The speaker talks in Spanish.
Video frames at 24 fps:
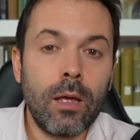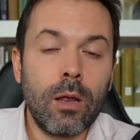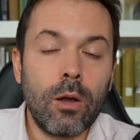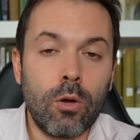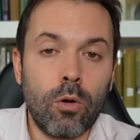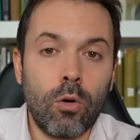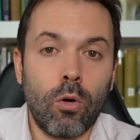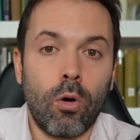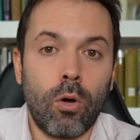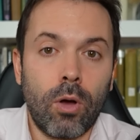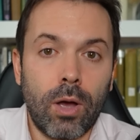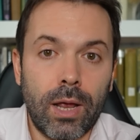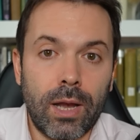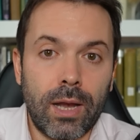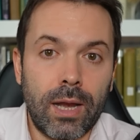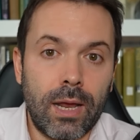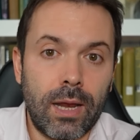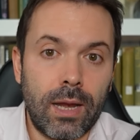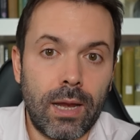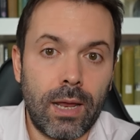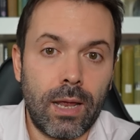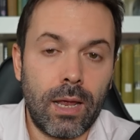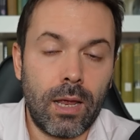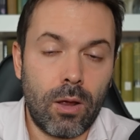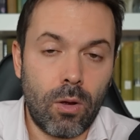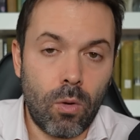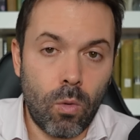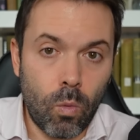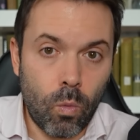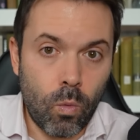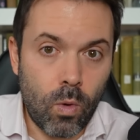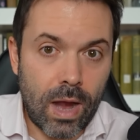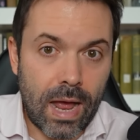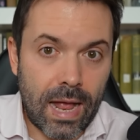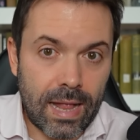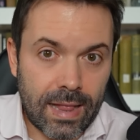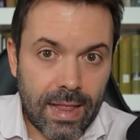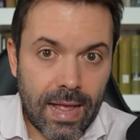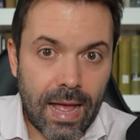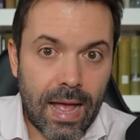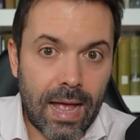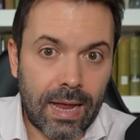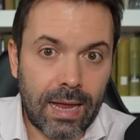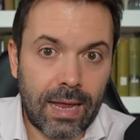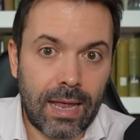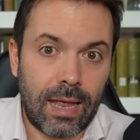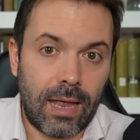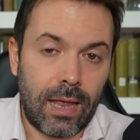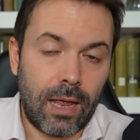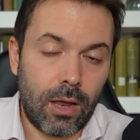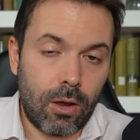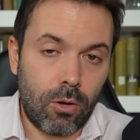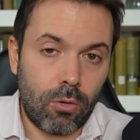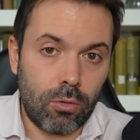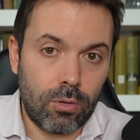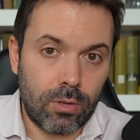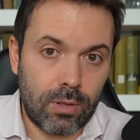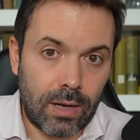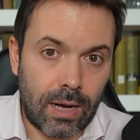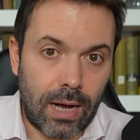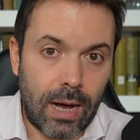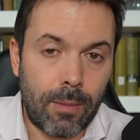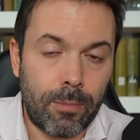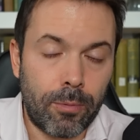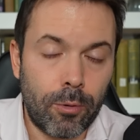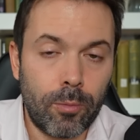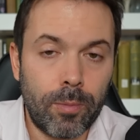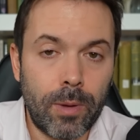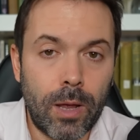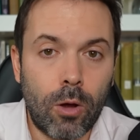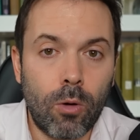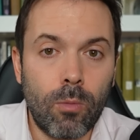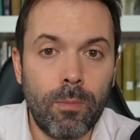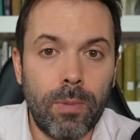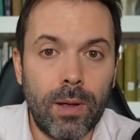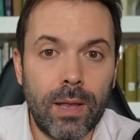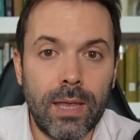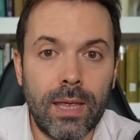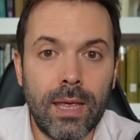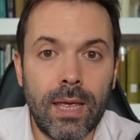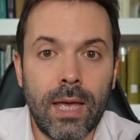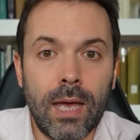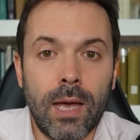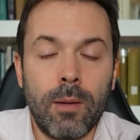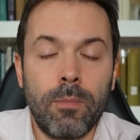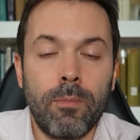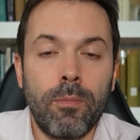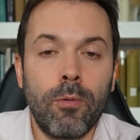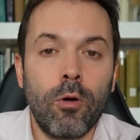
no genere un ataque contra la propia compañía